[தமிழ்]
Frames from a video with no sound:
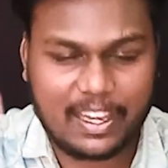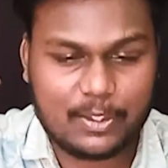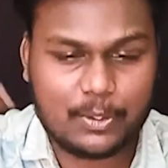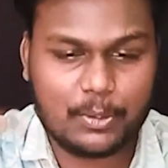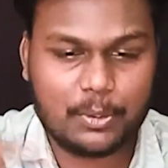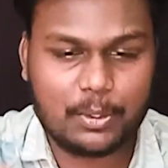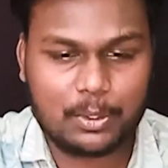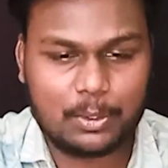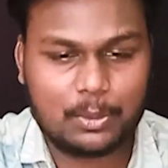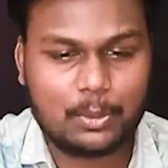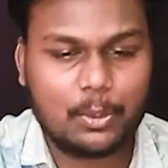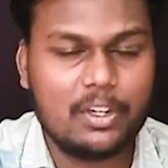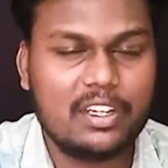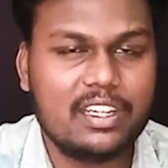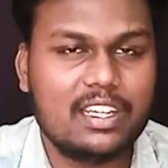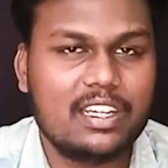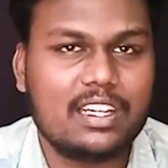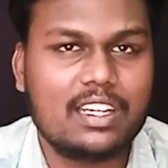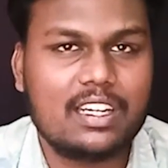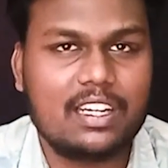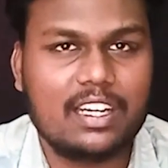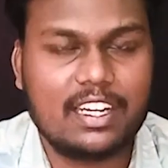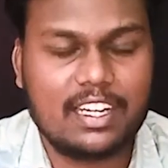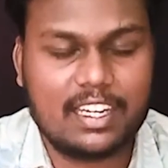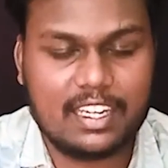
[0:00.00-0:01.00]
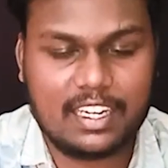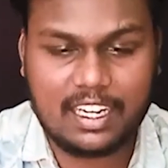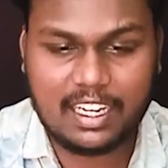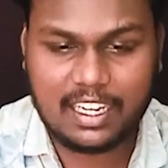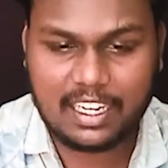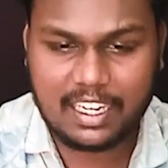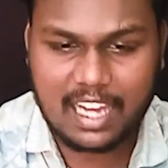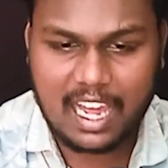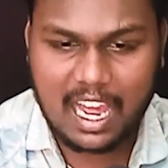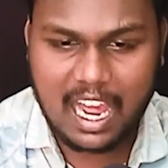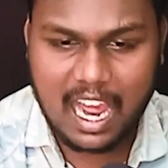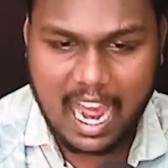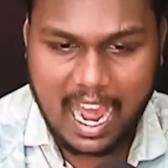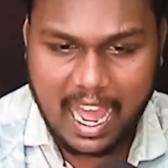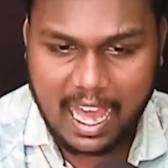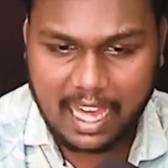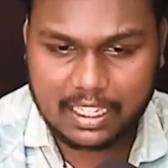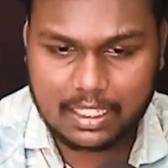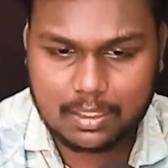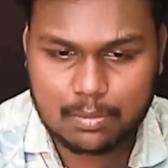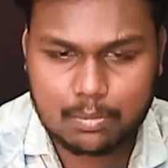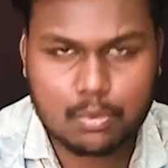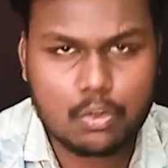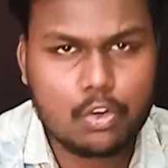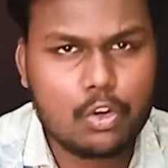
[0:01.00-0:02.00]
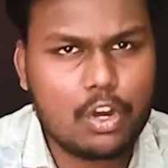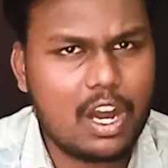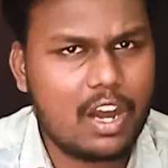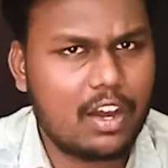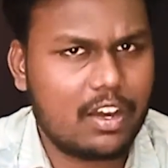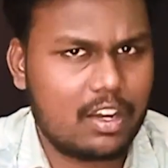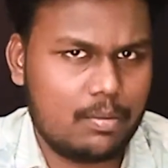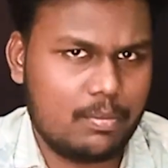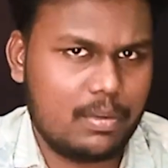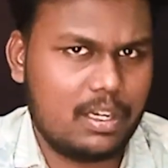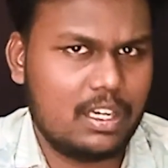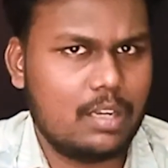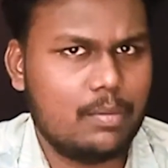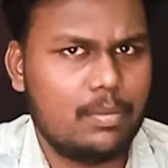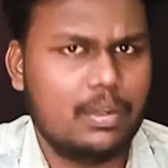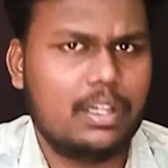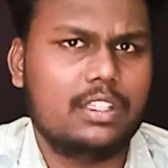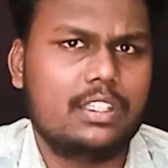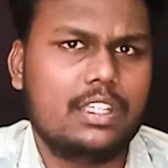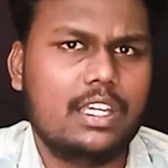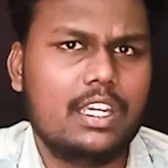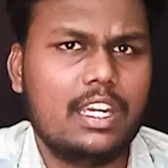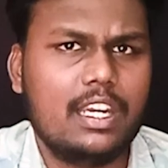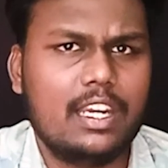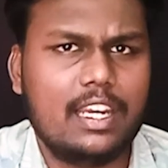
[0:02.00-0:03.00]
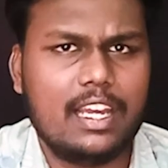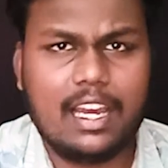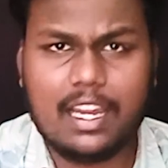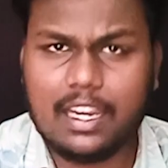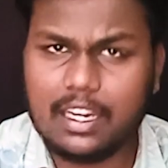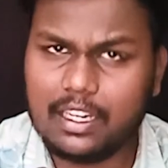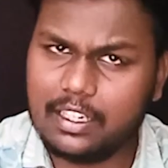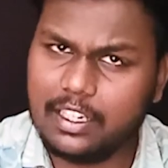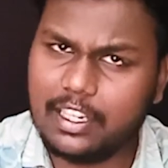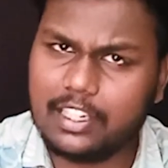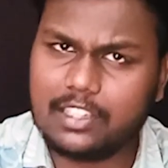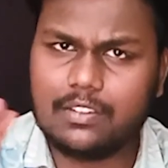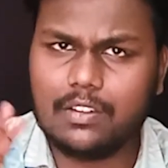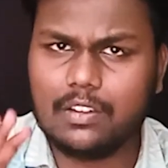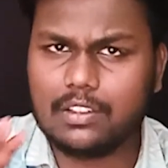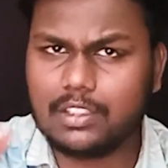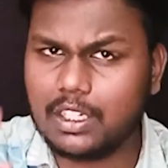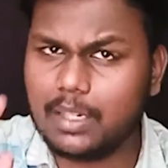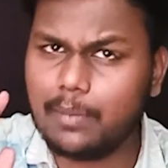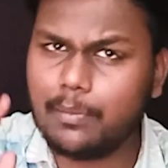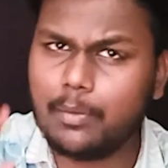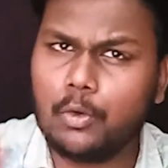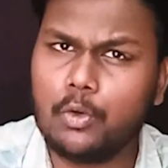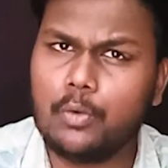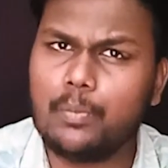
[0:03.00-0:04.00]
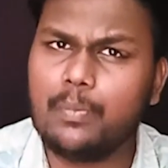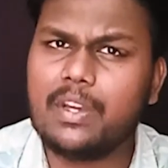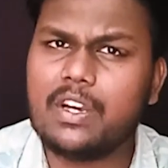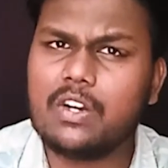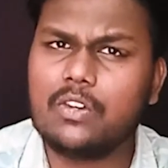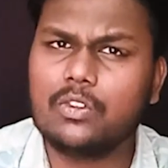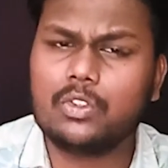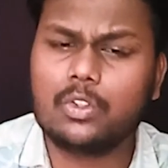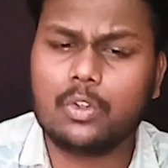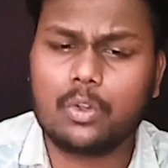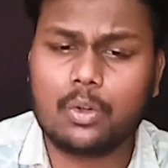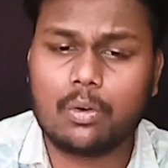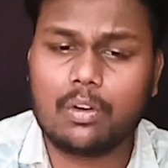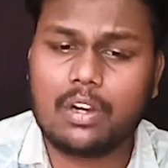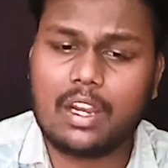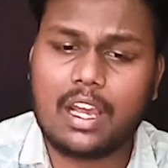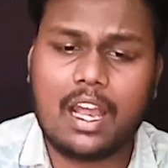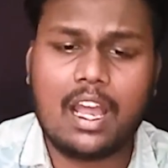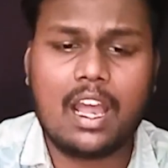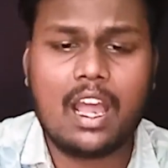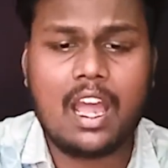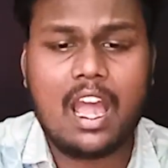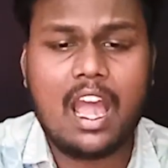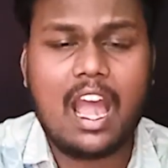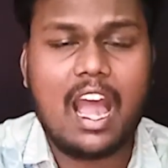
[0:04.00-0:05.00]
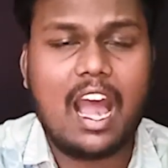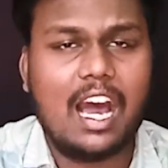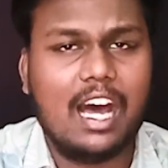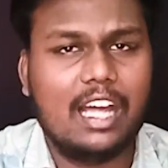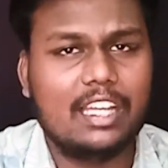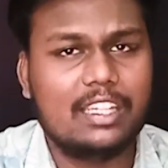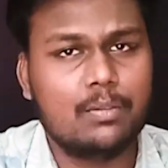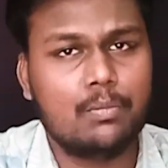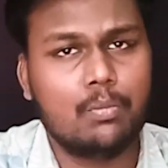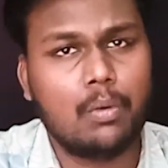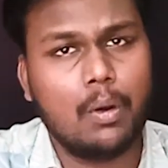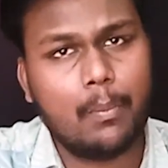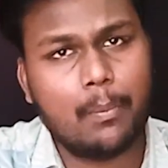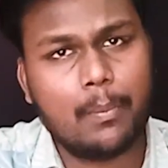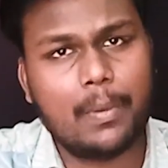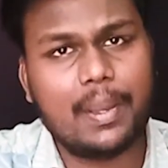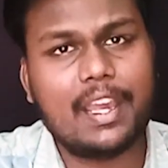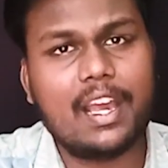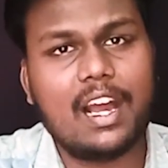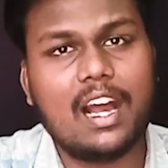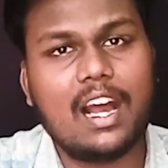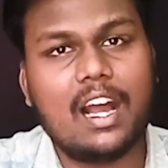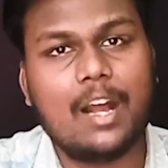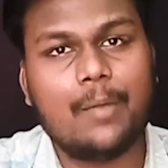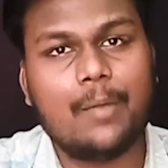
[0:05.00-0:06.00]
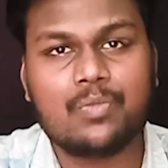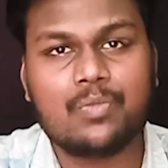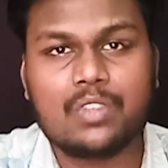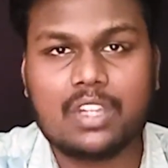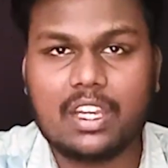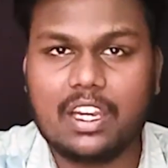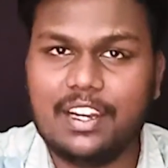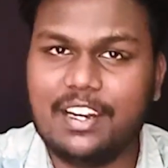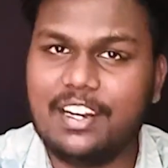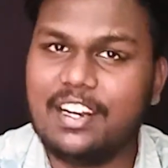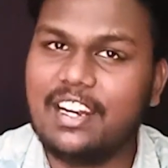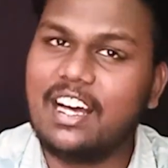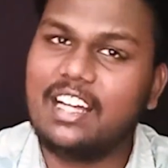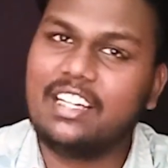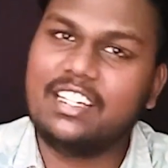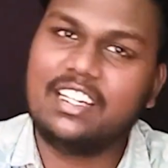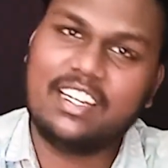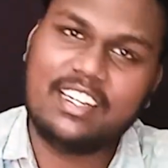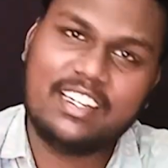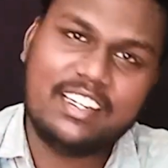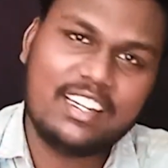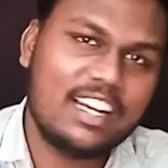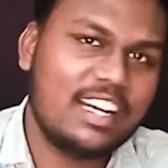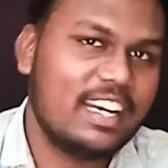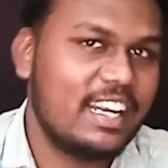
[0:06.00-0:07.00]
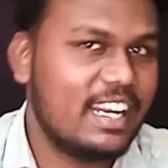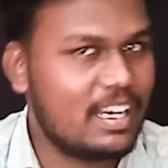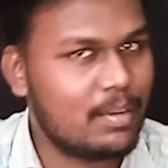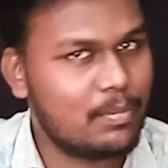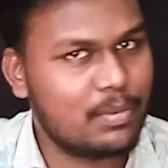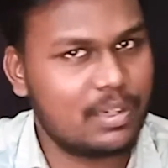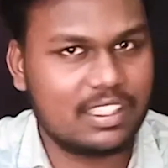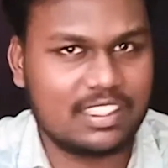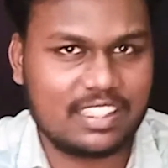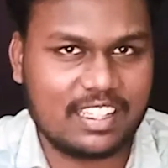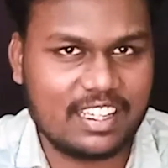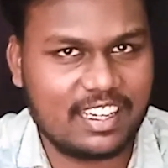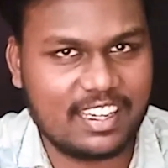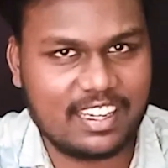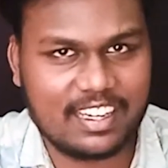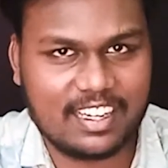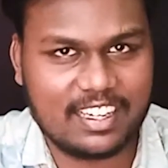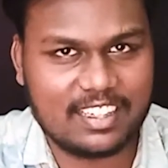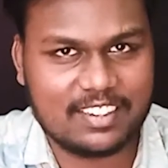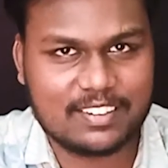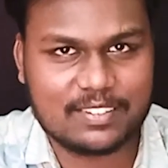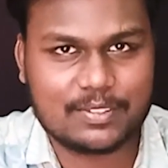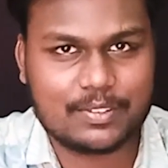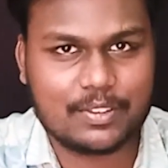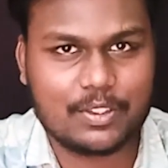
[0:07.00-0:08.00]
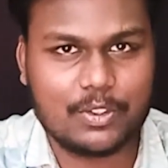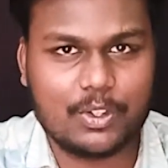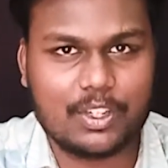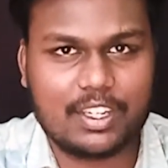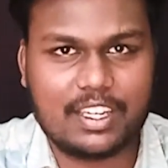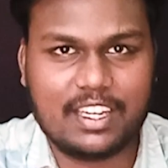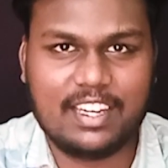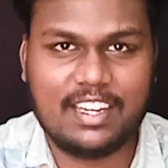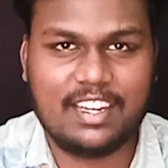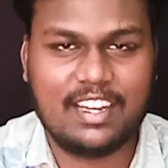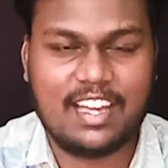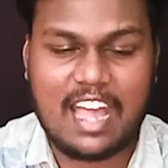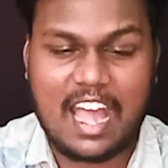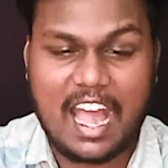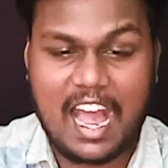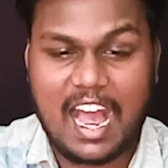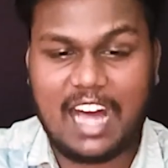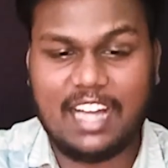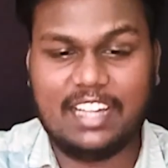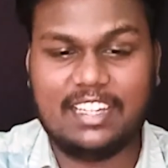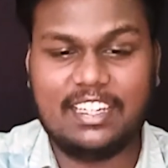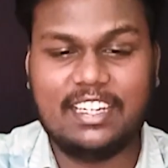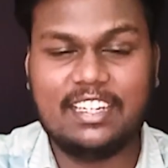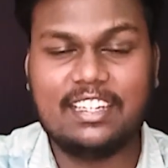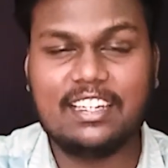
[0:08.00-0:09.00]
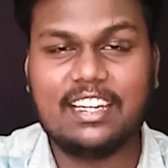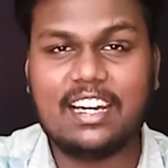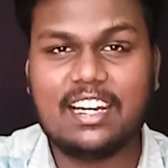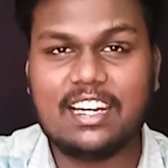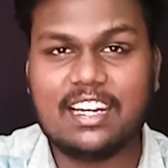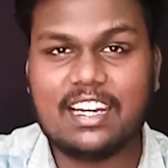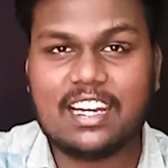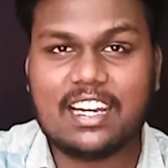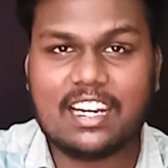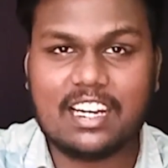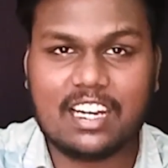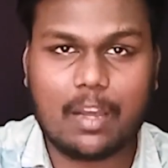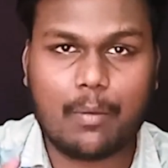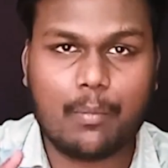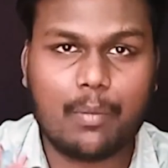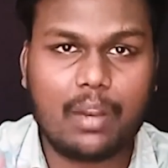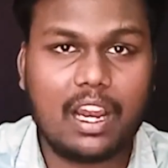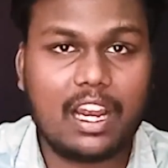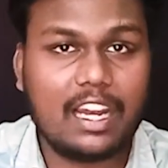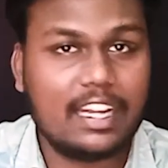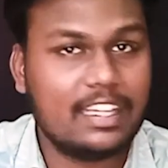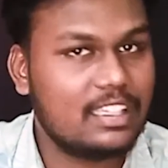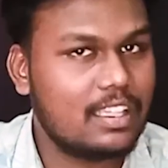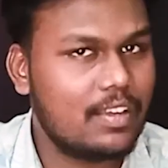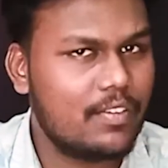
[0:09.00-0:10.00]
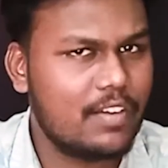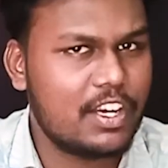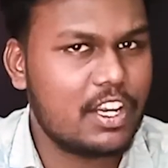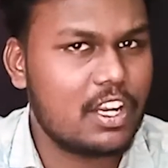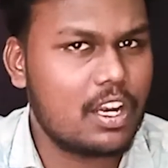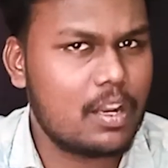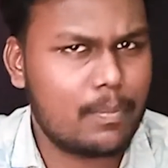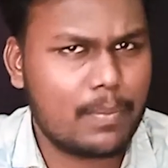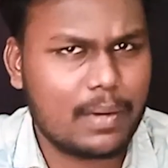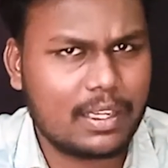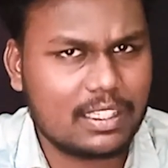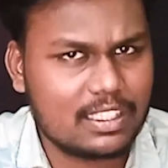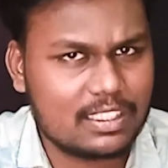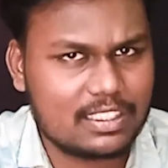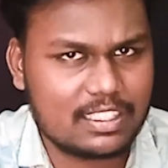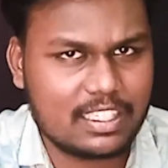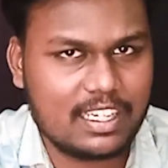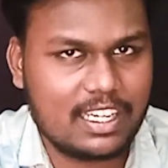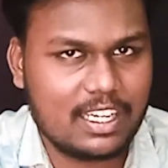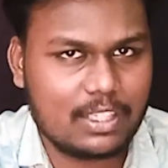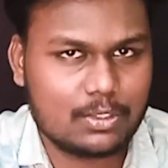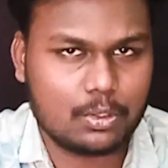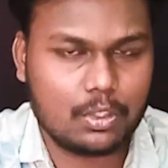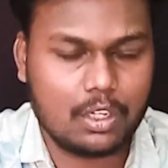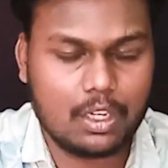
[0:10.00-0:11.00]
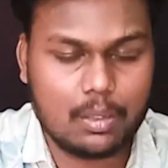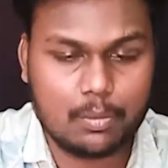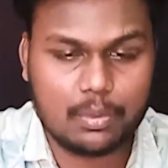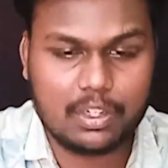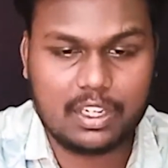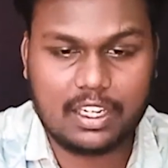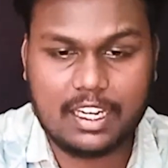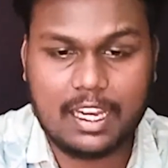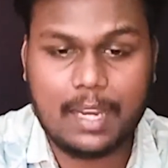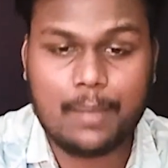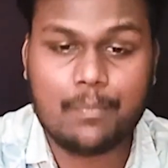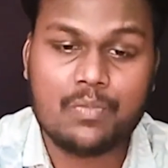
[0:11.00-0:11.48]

ஒரு தோணி இருக்குன்னு நினைக்கிறேன் ஏன்னா அது மூவ் ஆகிற மாதிரி நமக்கு தெரியல நெக்ஸ்ட் விஷயம் நம்ம உண்மையாக ஒத்துக்கணும்னா அது பொம்மையா இல்லை அது என்னன்னே நமக்கு தெரியல ஓகே அது என்னன்னு நம்மளால் இந்த வீடியோவில் பார்த்து சரியாக சொல்ல முடியல